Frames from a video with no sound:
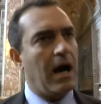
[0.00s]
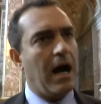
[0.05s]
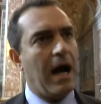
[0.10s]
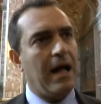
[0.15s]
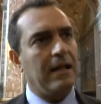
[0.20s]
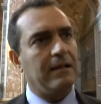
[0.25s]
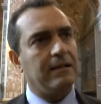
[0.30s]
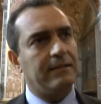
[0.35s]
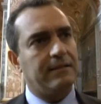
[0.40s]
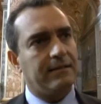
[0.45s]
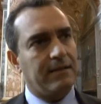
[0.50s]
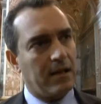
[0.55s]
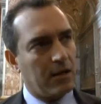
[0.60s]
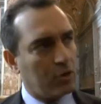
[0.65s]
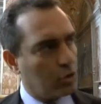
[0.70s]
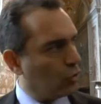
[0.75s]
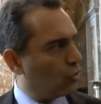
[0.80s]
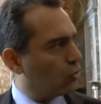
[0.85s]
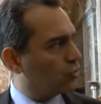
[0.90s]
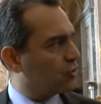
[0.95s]
Altra
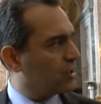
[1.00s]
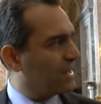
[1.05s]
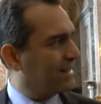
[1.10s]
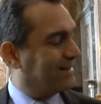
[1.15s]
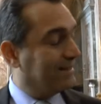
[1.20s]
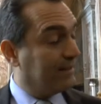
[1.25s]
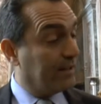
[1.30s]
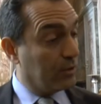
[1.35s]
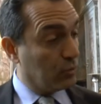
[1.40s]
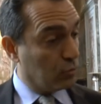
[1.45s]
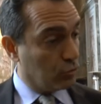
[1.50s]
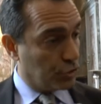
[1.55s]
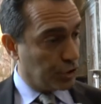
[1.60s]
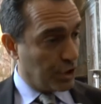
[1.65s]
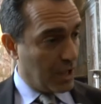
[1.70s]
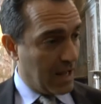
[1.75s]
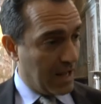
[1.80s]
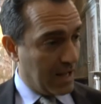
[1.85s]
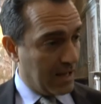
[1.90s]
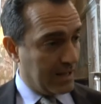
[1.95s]
cosa è
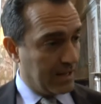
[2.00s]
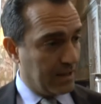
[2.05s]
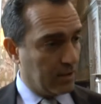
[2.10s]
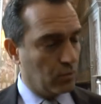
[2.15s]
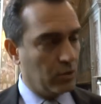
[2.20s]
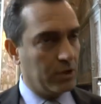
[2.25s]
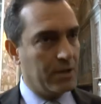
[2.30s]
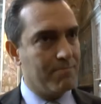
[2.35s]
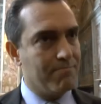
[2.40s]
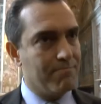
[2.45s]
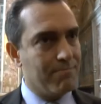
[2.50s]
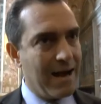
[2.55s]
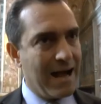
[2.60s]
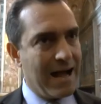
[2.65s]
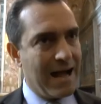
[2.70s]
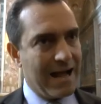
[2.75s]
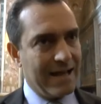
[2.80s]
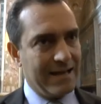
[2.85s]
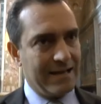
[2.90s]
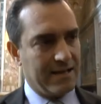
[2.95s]
denunciare, quindi
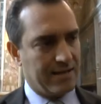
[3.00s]
mai